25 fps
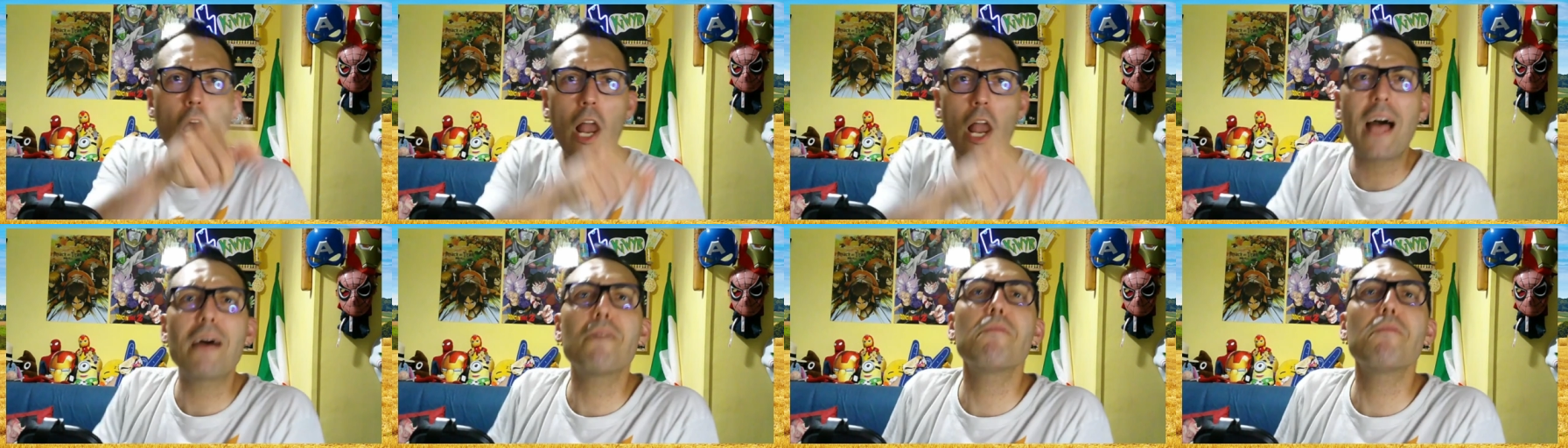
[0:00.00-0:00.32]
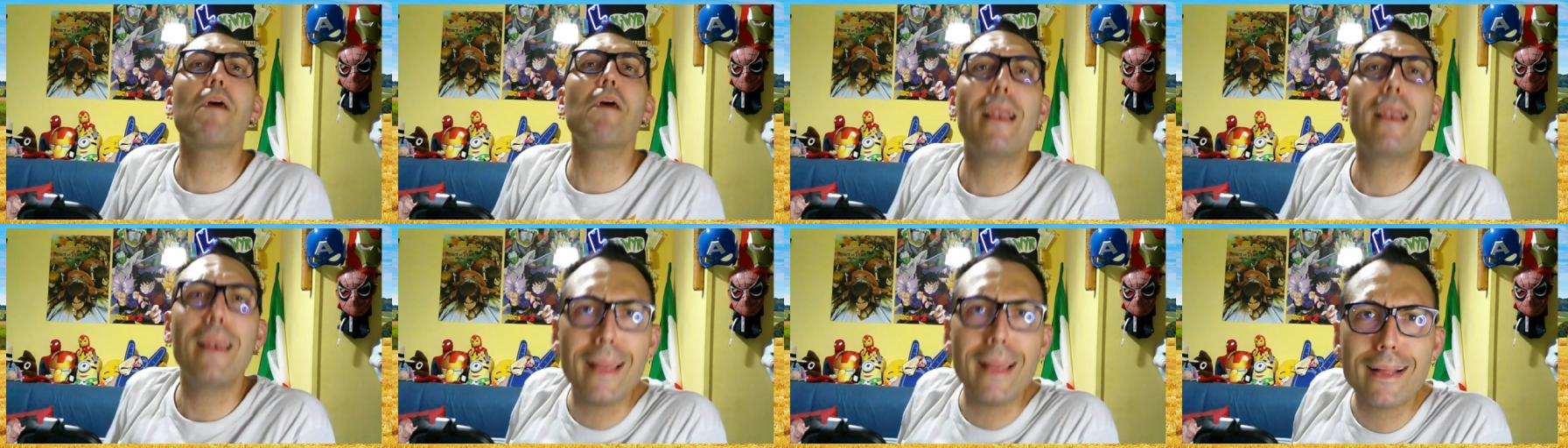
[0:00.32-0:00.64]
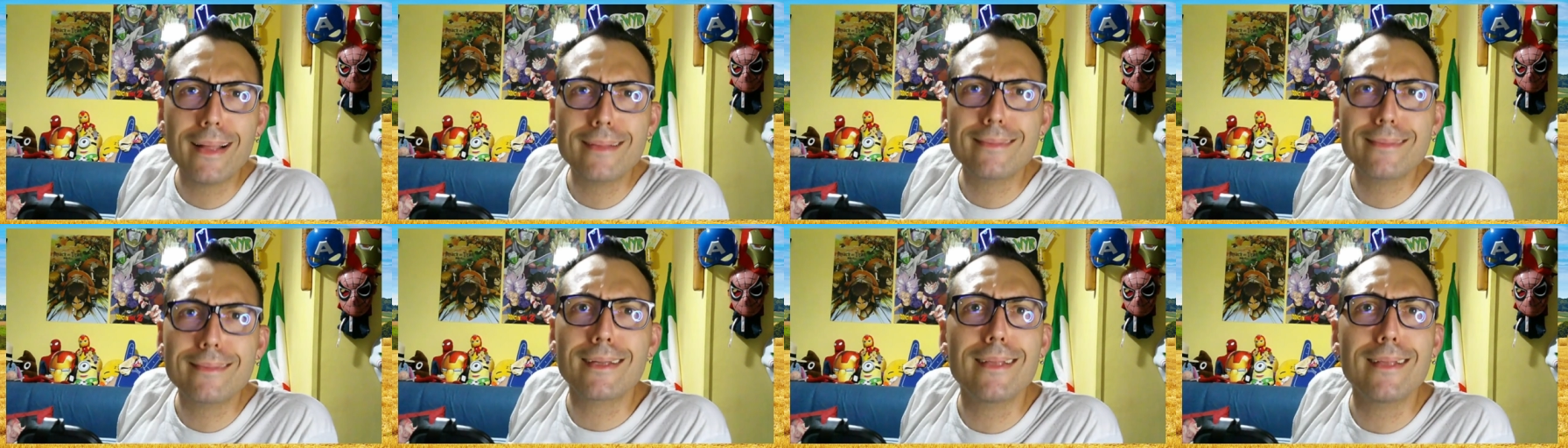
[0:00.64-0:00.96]
la
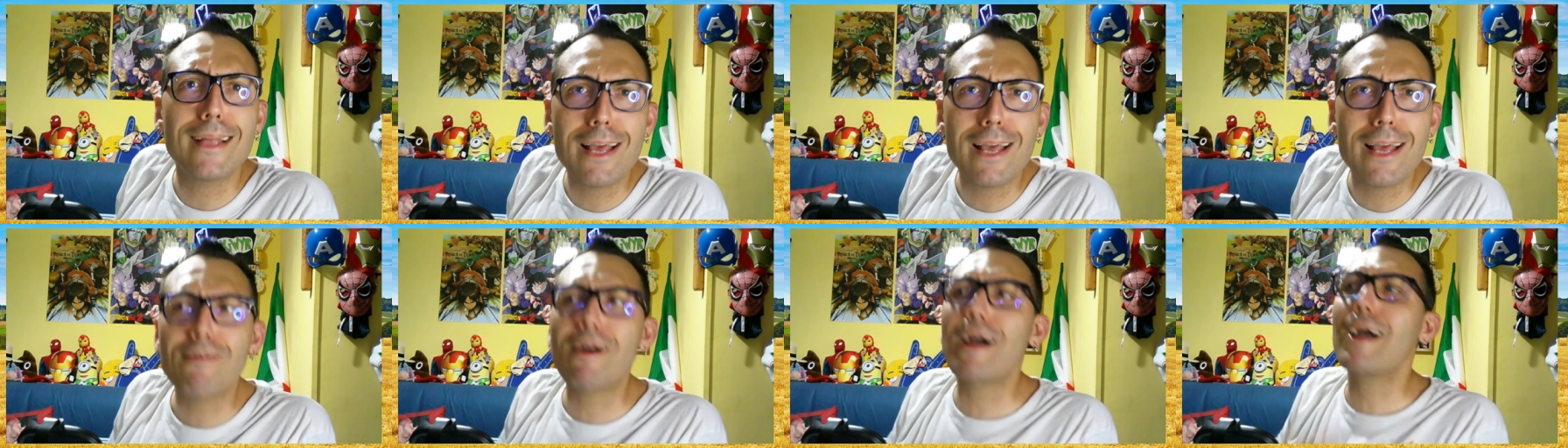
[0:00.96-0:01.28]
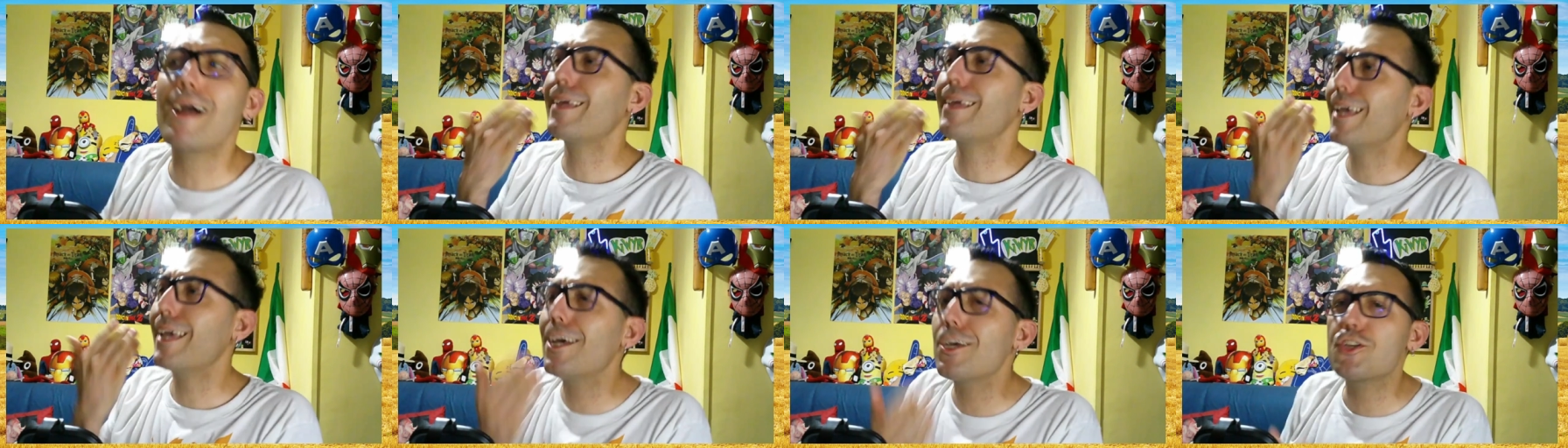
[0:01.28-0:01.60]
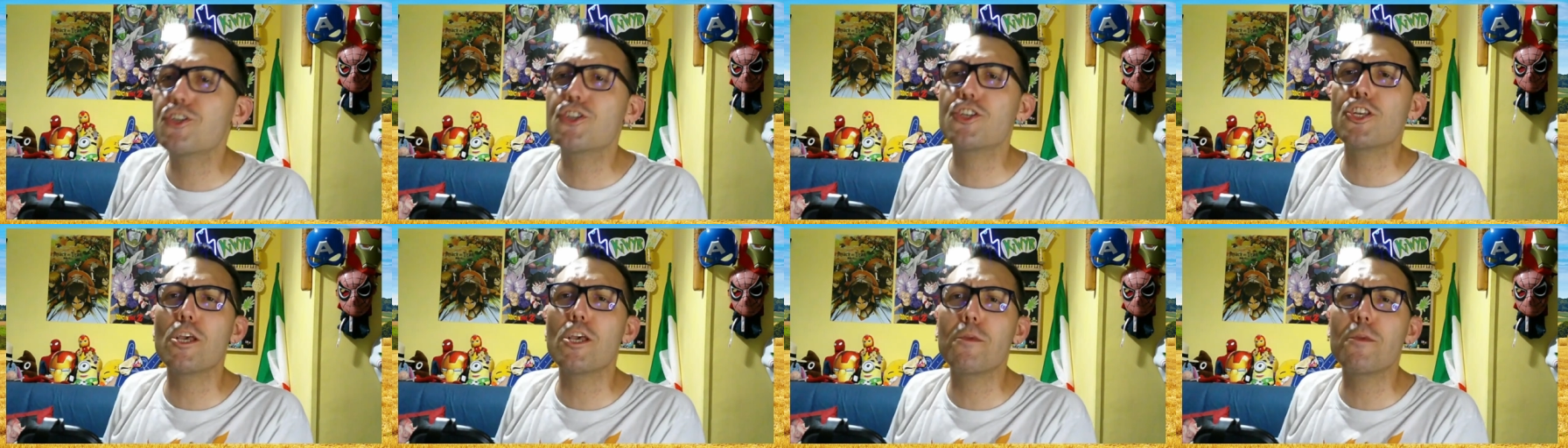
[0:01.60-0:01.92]
valletta delle vacche
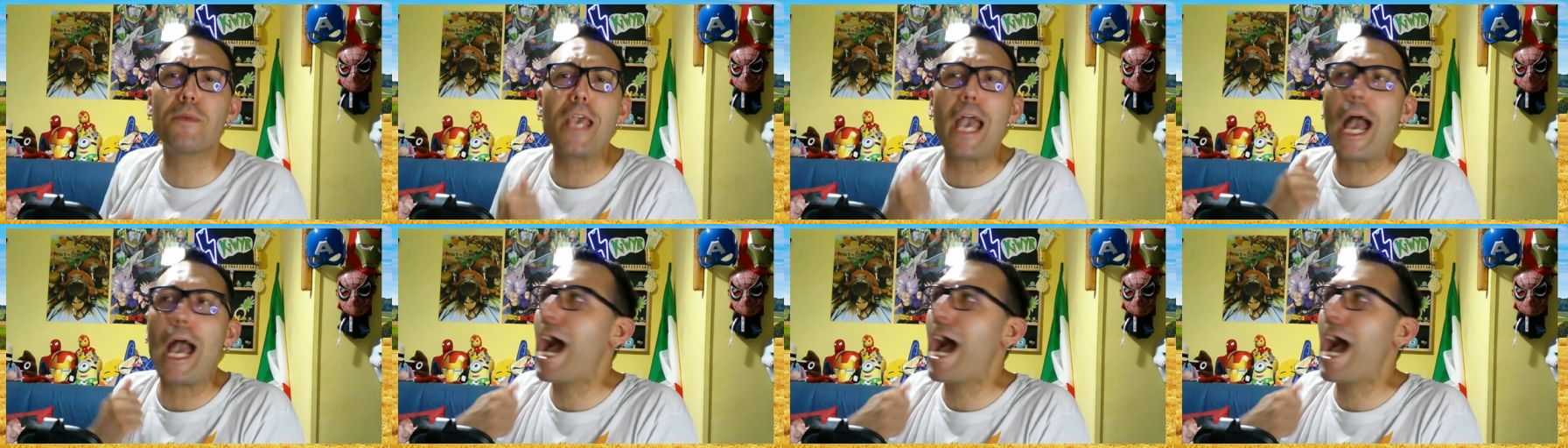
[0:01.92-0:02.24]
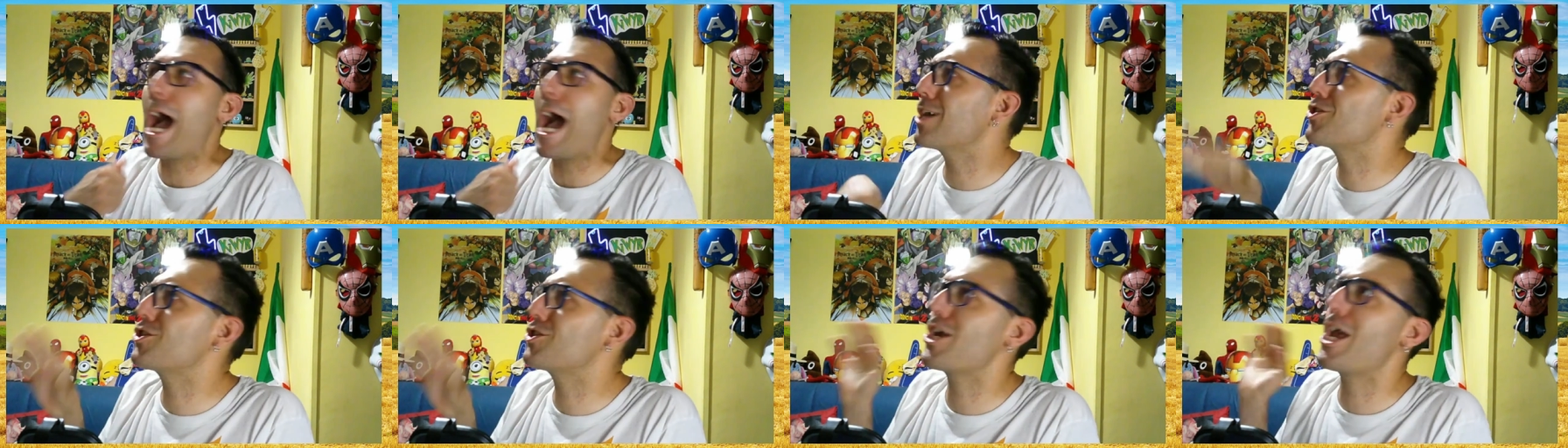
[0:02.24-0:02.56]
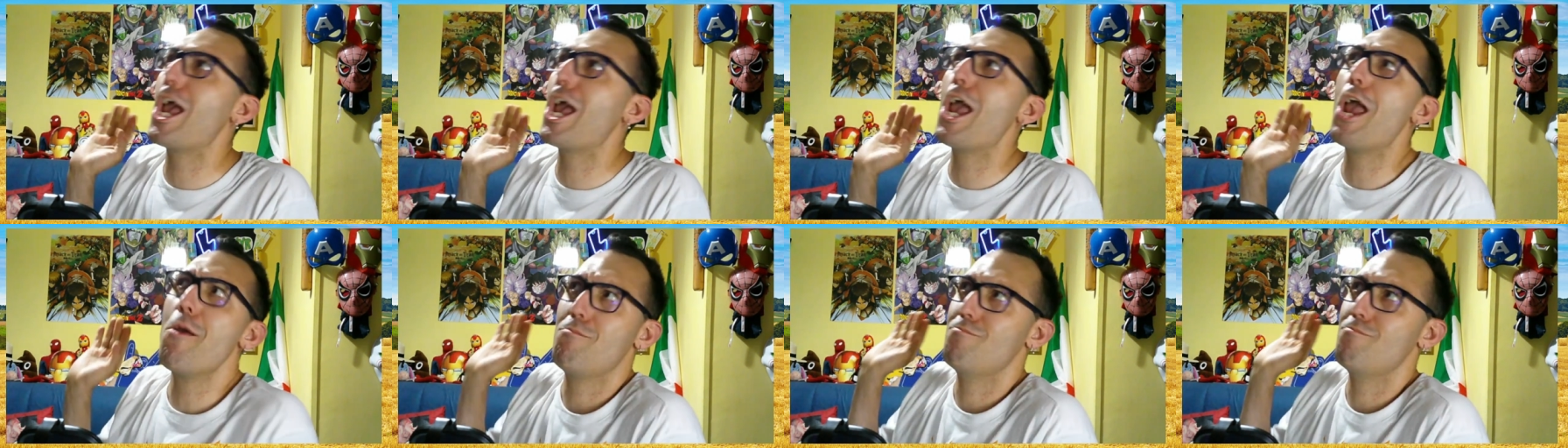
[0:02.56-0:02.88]
ci
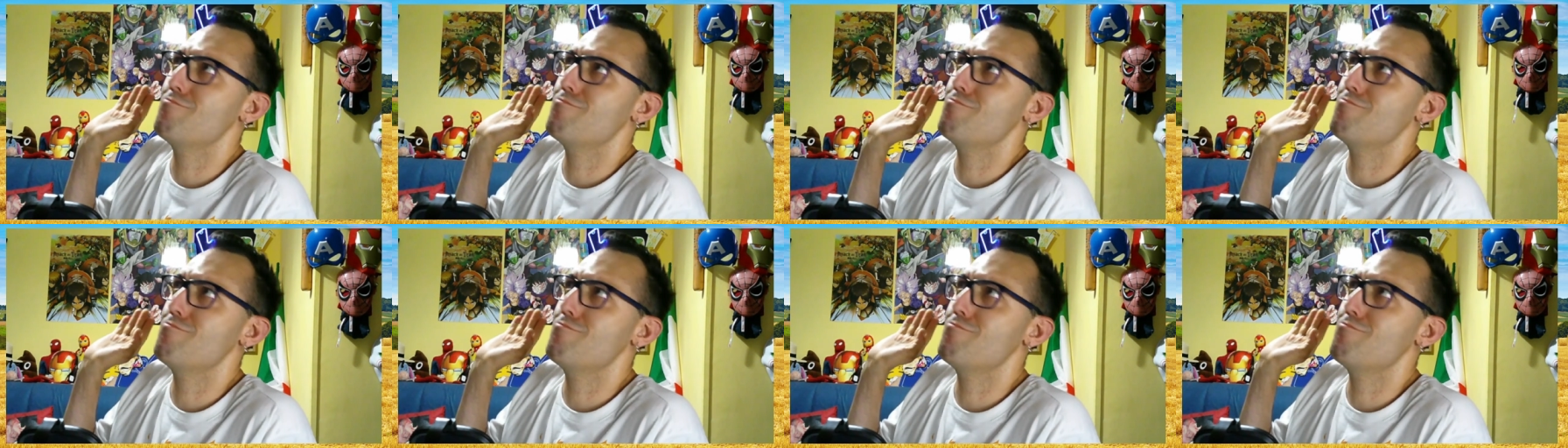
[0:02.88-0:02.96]
piace.